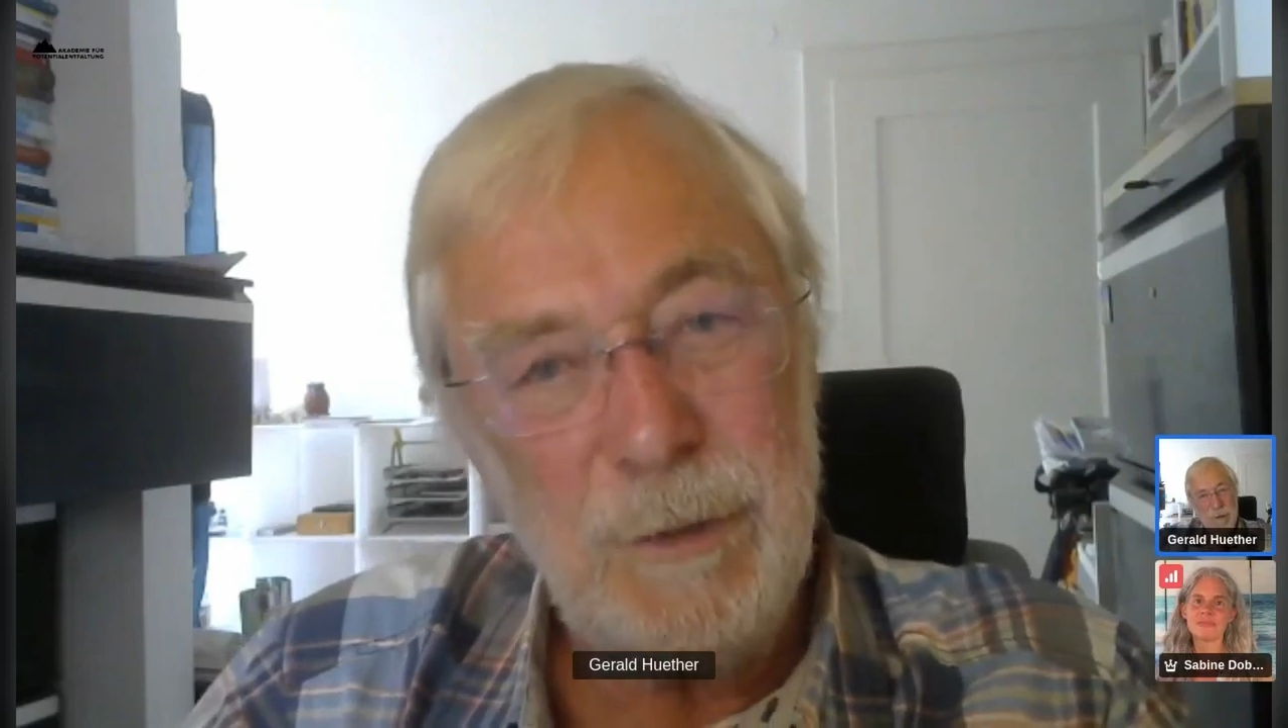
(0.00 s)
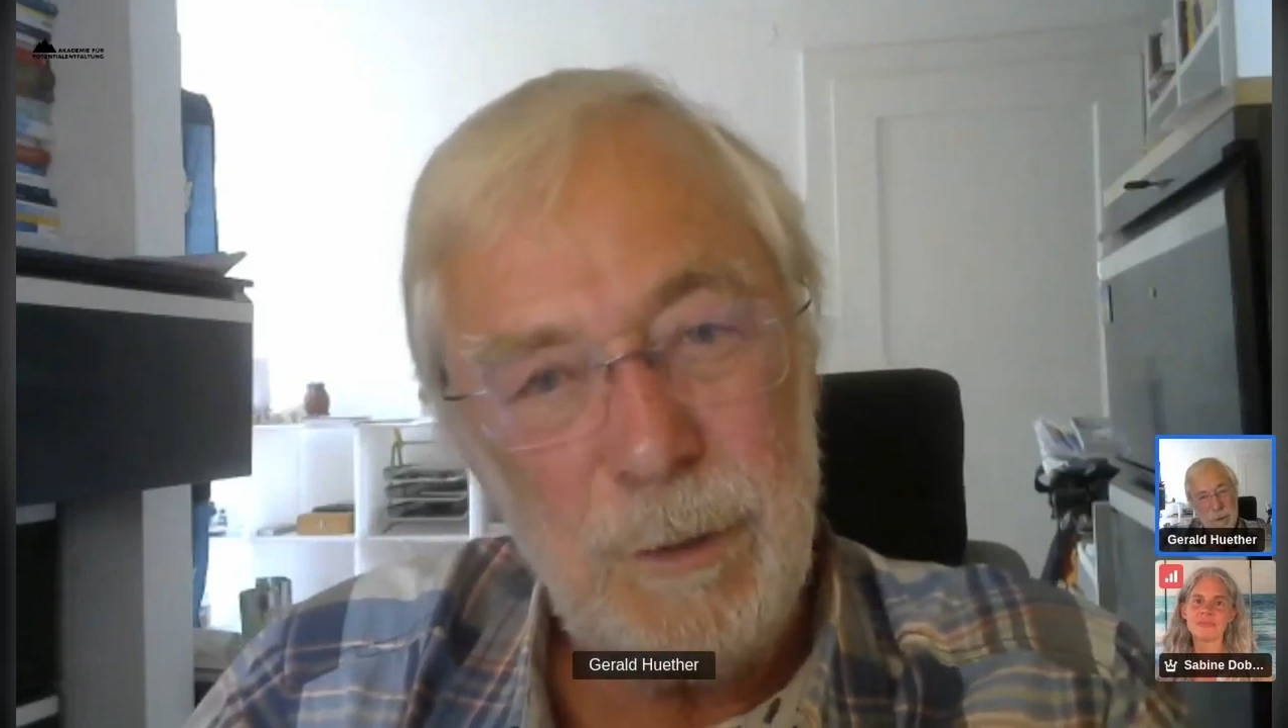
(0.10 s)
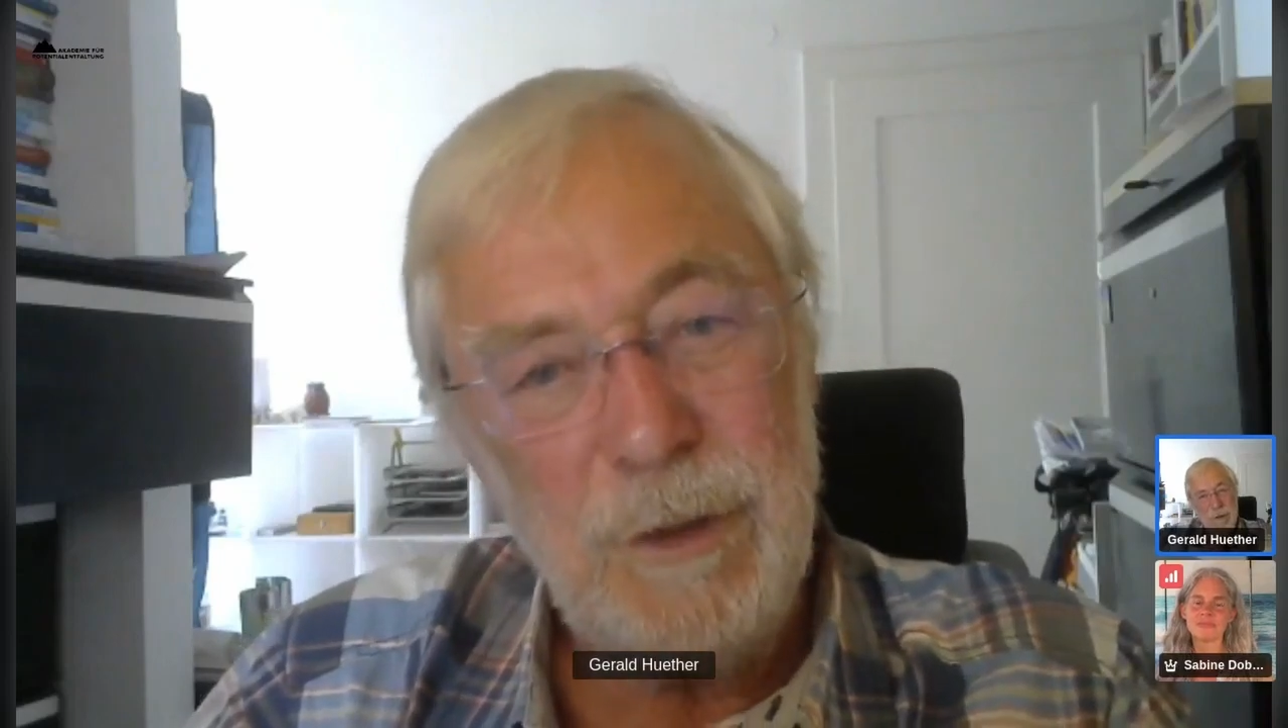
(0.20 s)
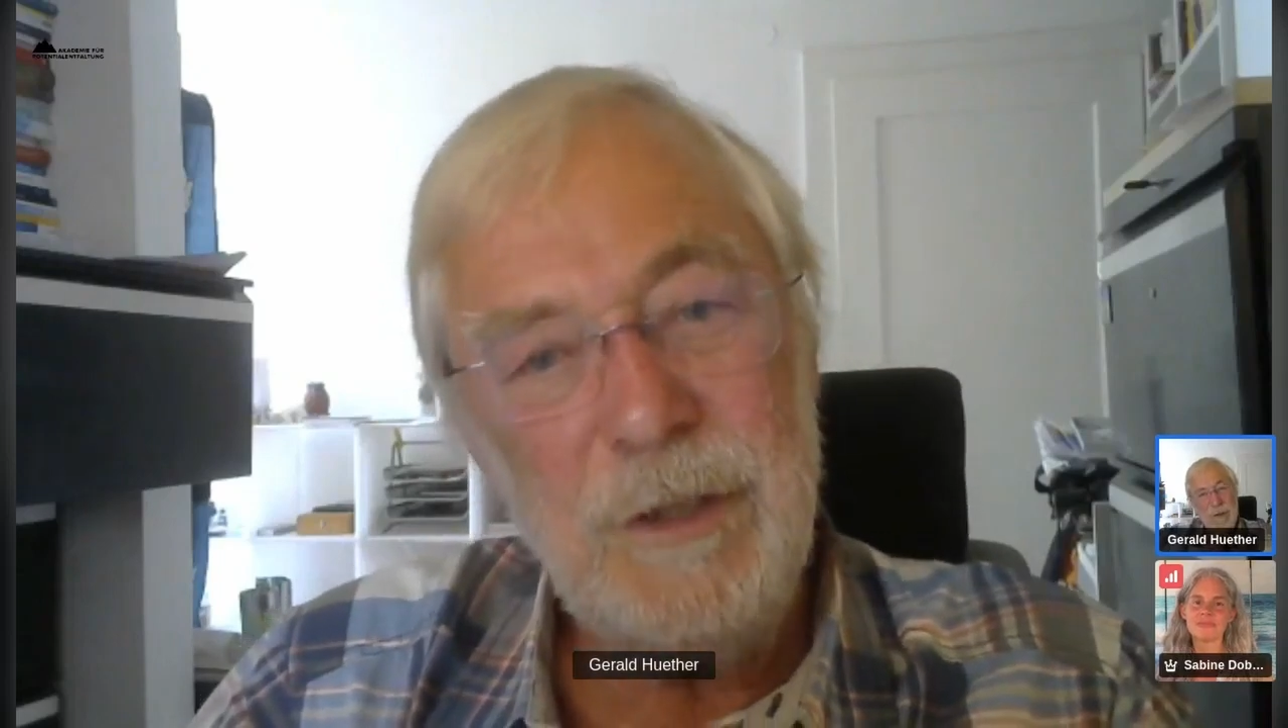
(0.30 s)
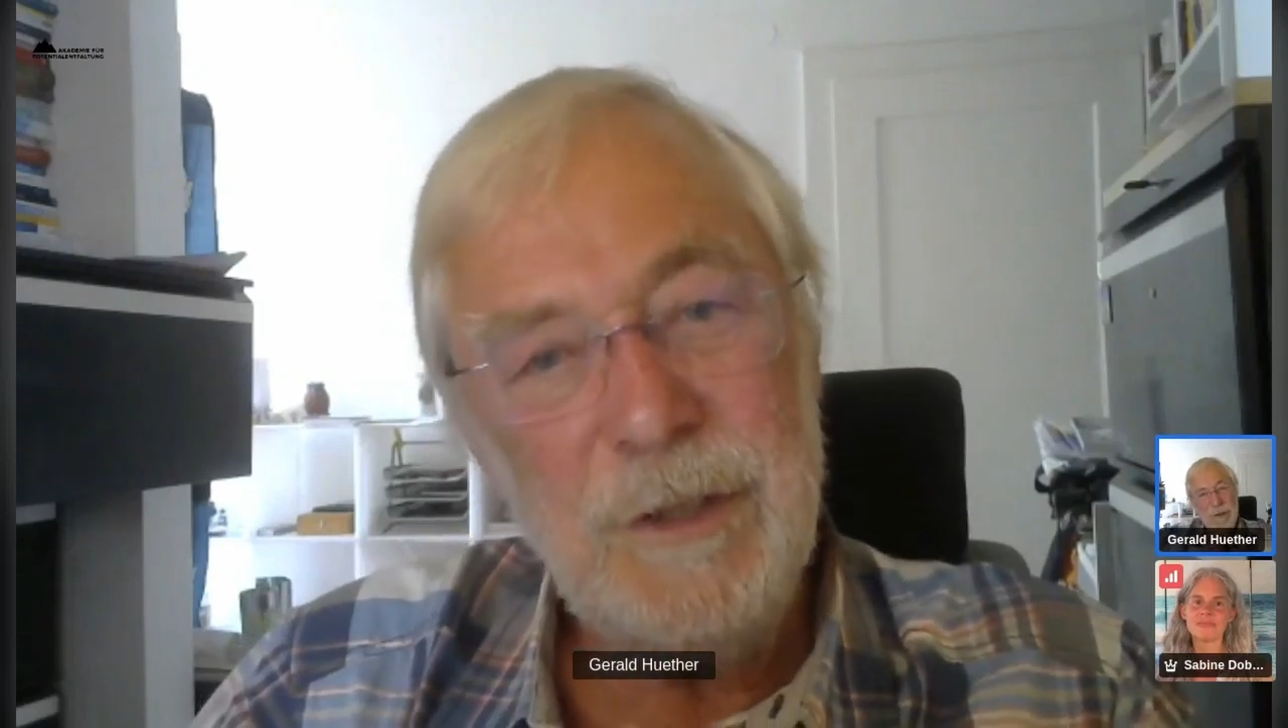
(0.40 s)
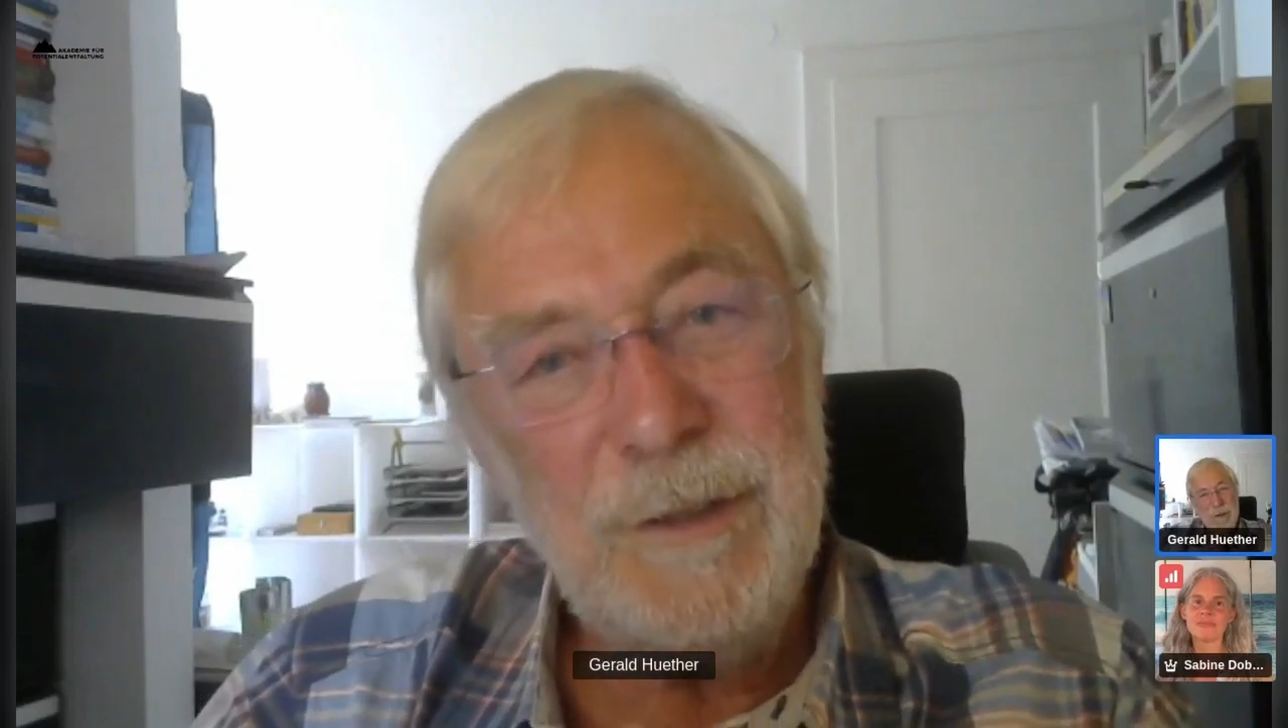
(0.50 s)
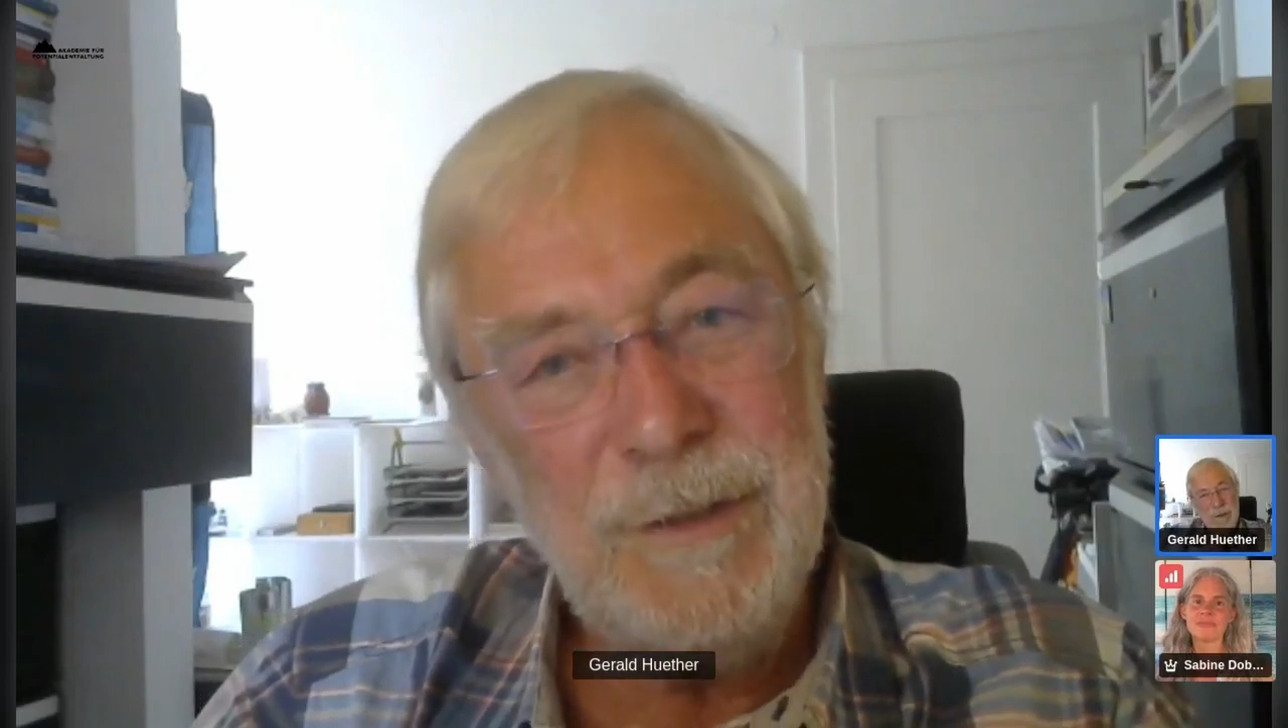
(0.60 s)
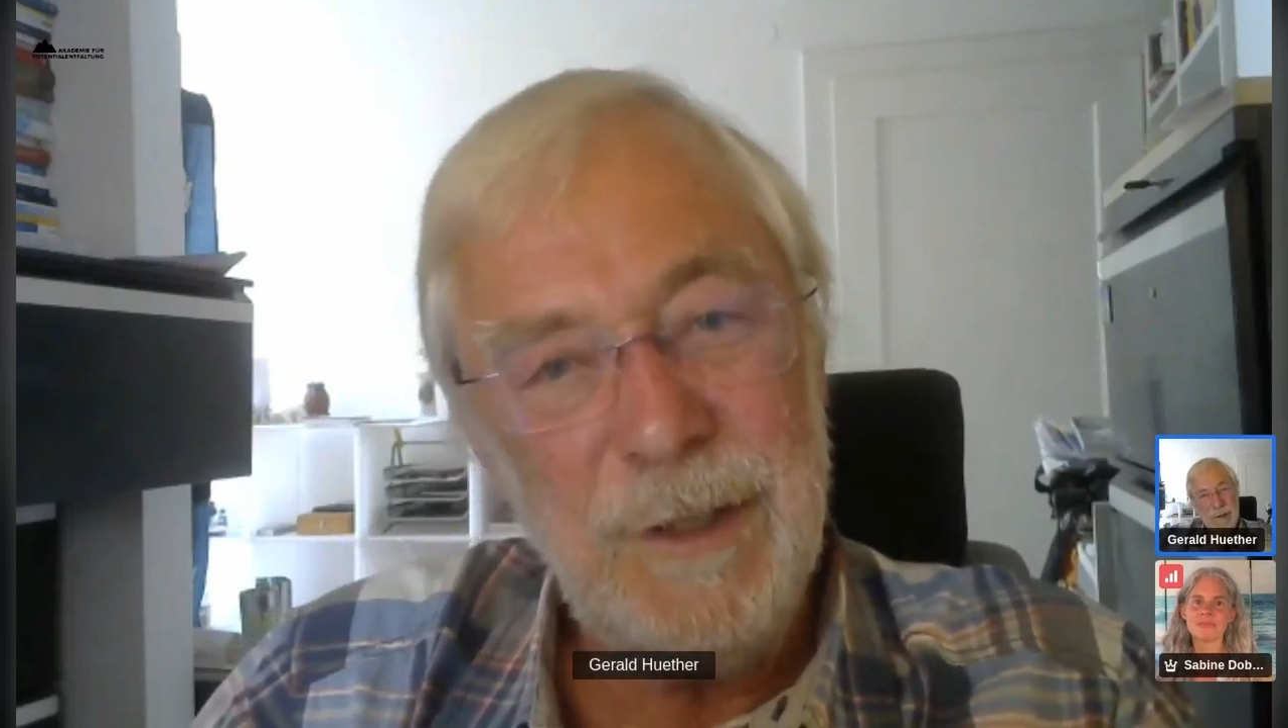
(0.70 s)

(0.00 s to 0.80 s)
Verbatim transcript: glücklicher